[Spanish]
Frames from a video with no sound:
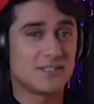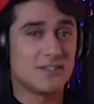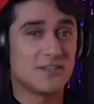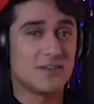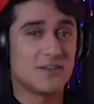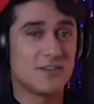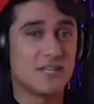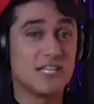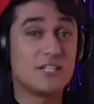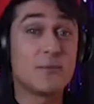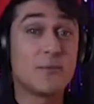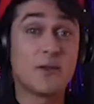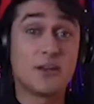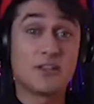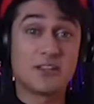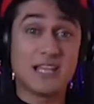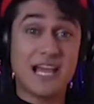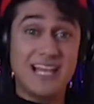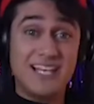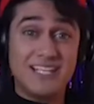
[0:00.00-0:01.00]
dijo. De hecho,
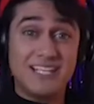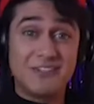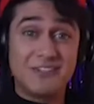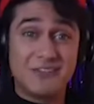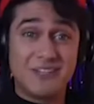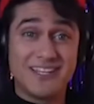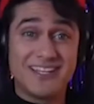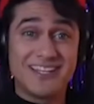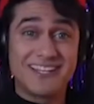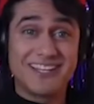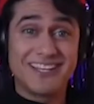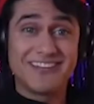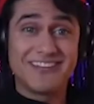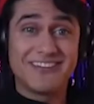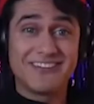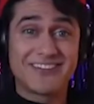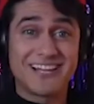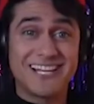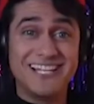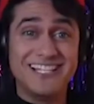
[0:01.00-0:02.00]
pero haz la historia de
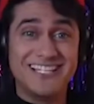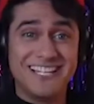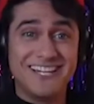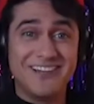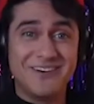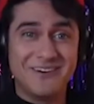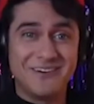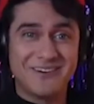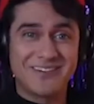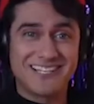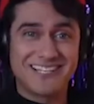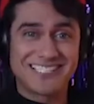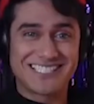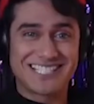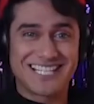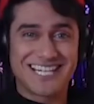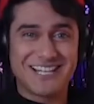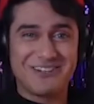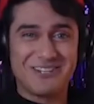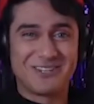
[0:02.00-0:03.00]
lo que él dijo
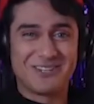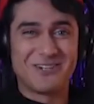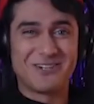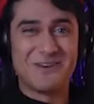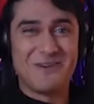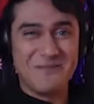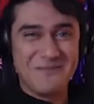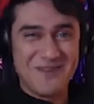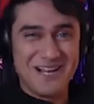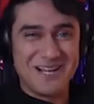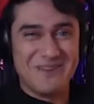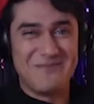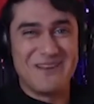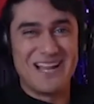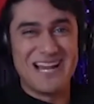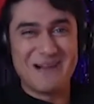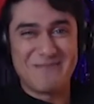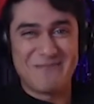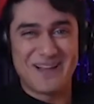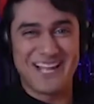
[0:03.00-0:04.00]
acerca de nuestro nombre, el nombre
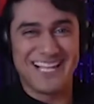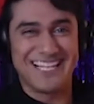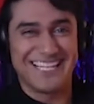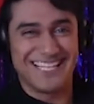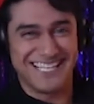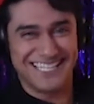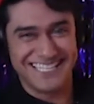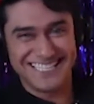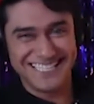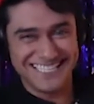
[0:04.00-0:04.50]
de la página.